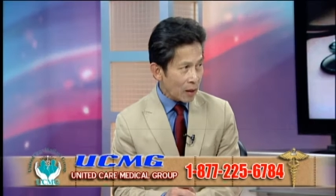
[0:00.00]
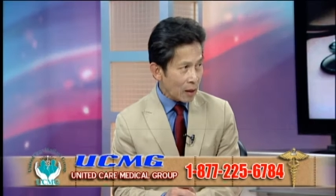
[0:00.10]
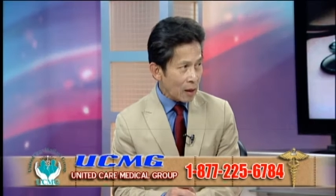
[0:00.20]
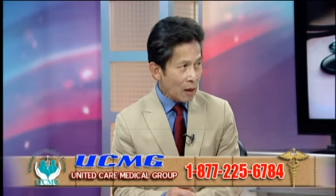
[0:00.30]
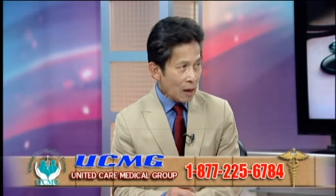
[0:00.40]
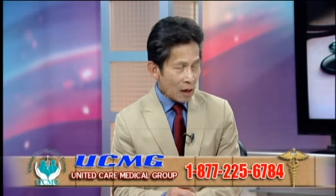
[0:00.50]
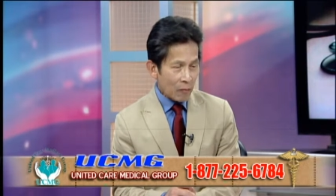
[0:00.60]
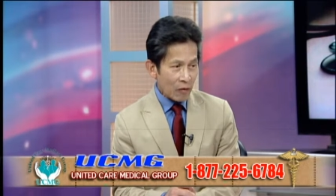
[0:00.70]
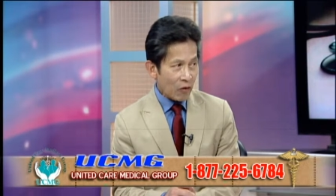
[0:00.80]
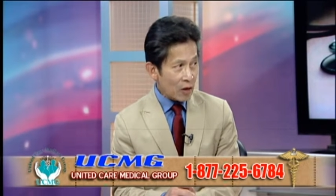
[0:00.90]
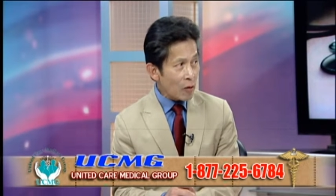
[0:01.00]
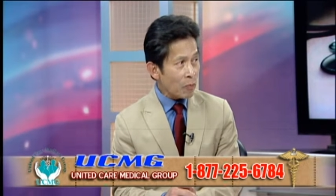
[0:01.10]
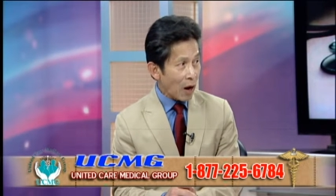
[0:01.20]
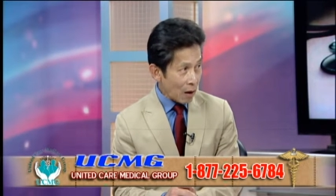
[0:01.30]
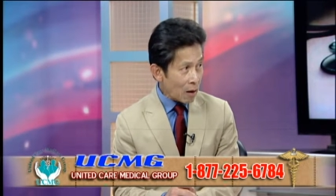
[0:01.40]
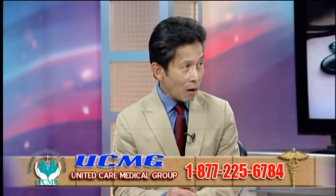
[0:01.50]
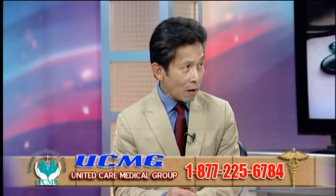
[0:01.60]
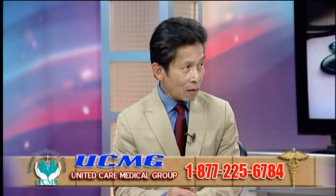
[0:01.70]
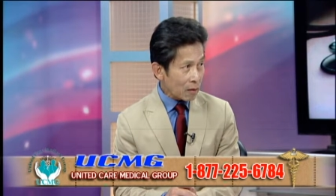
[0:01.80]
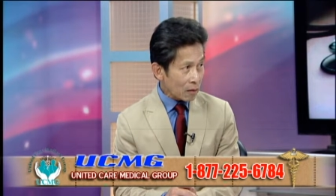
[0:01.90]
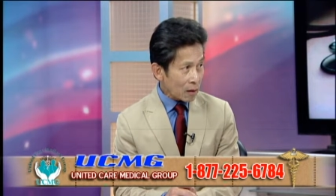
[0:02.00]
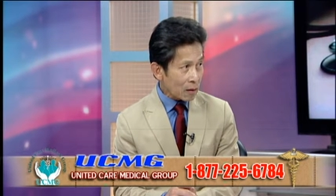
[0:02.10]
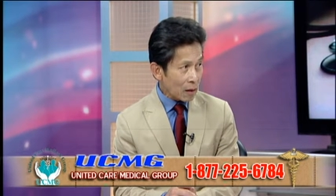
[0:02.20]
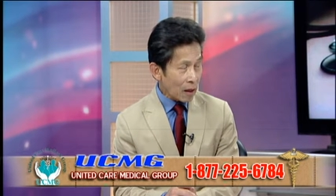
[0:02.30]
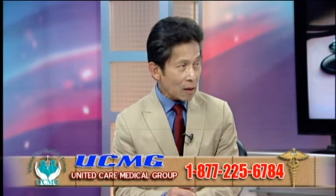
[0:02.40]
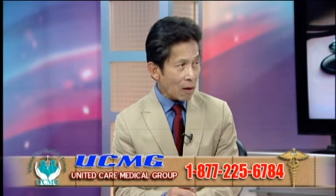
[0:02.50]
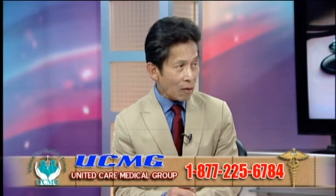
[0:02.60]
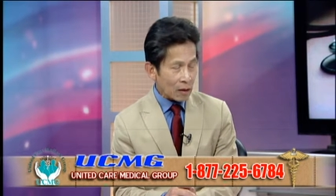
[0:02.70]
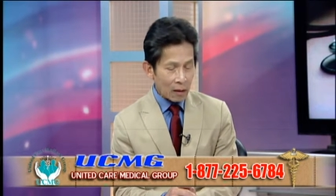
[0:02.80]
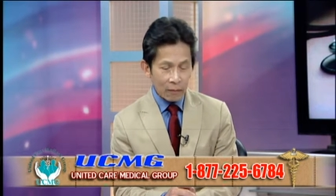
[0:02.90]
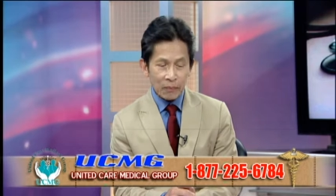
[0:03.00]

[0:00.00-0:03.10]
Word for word: á thì mình phải giúp đỡ họ để cho họ ừ.